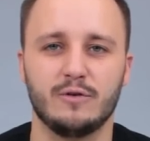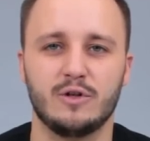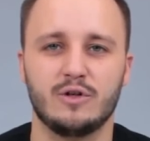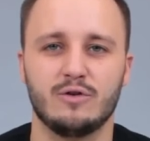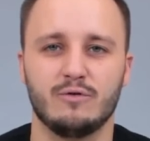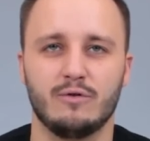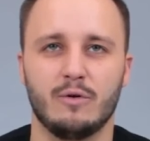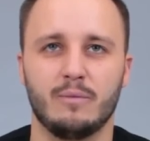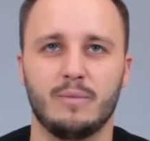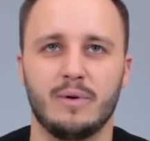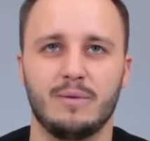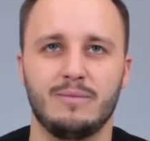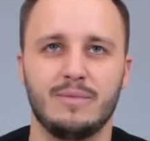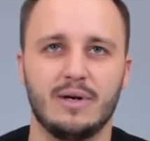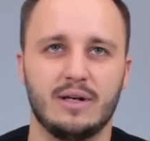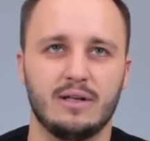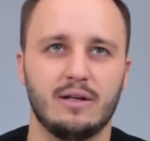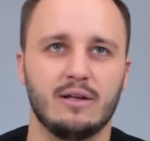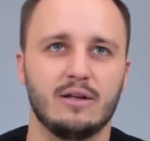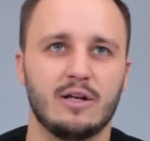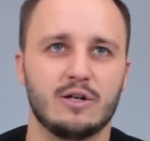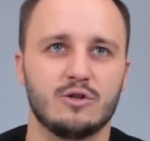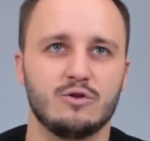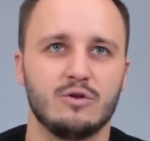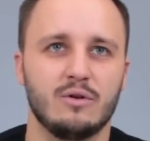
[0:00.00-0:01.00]
чего
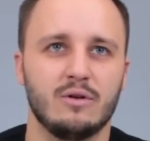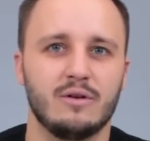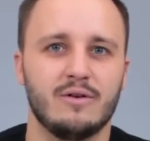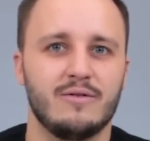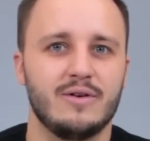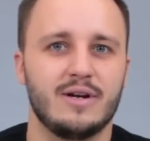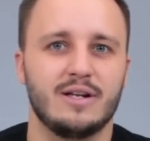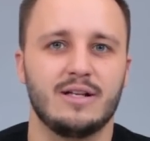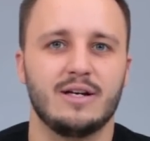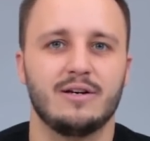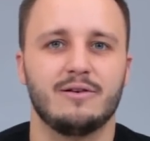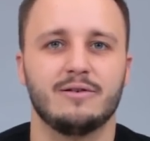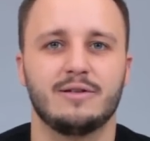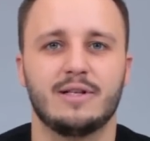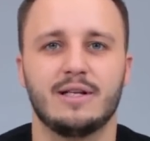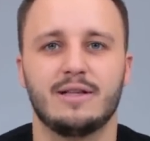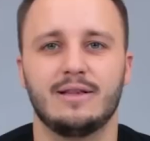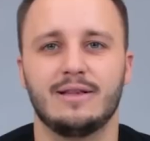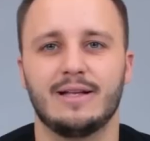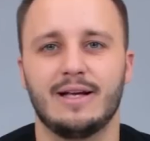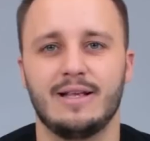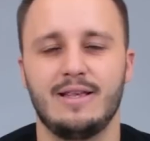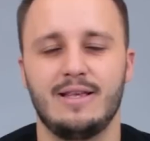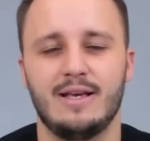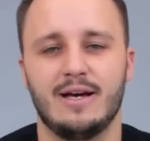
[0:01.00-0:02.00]
примерно должно, наверное,
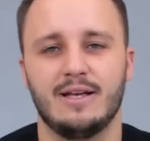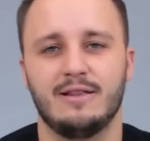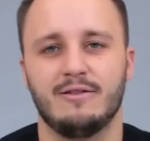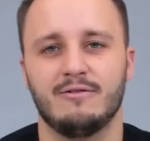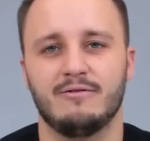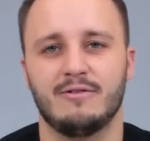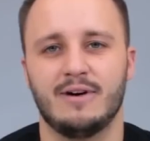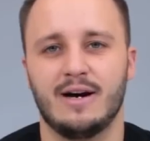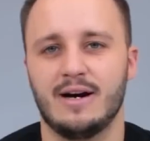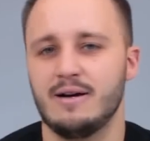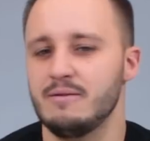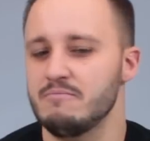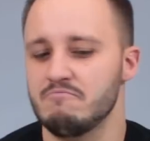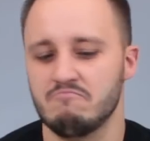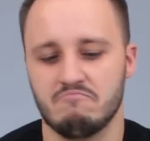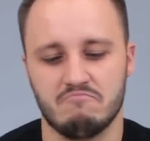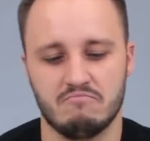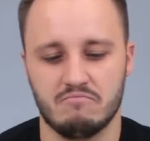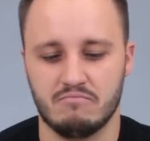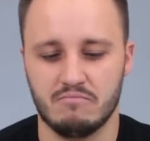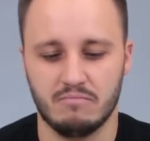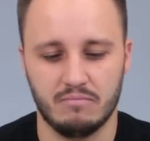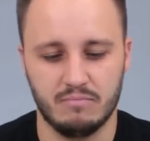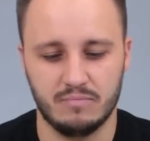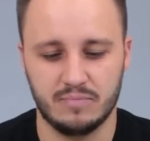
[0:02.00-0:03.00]
хватать на дня 2
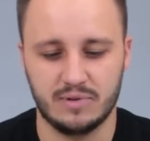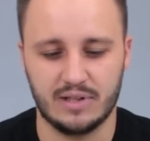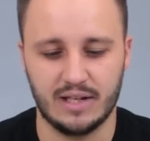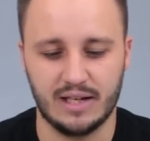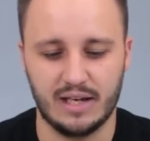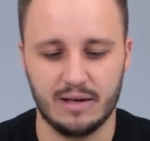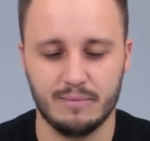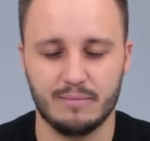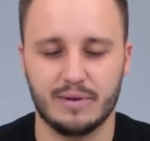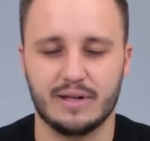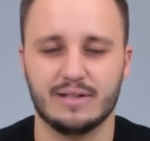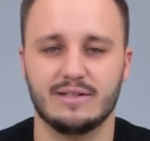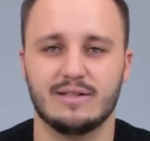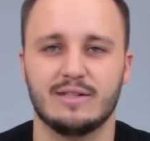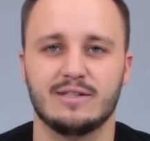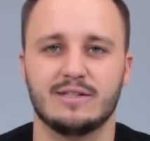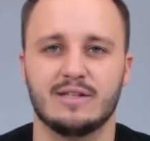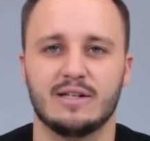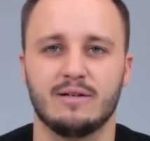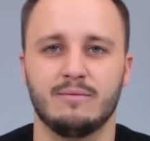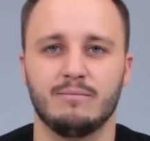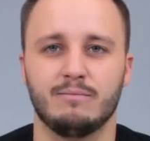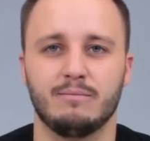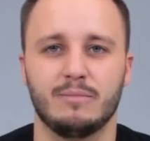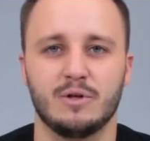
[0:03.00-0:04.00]
с таким
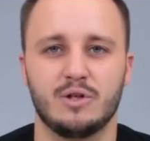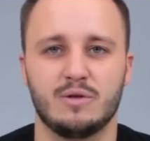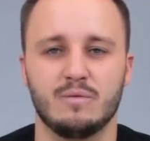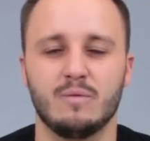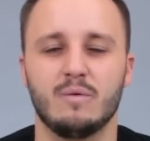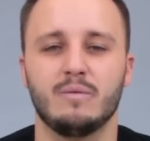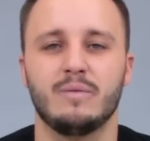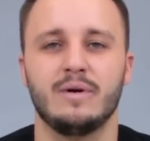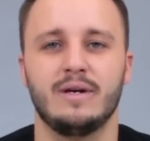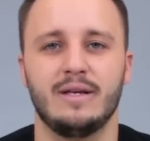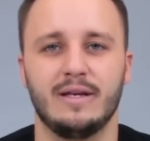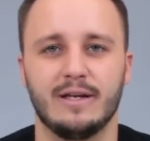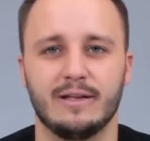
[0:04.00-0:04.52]
процессором, почему бы и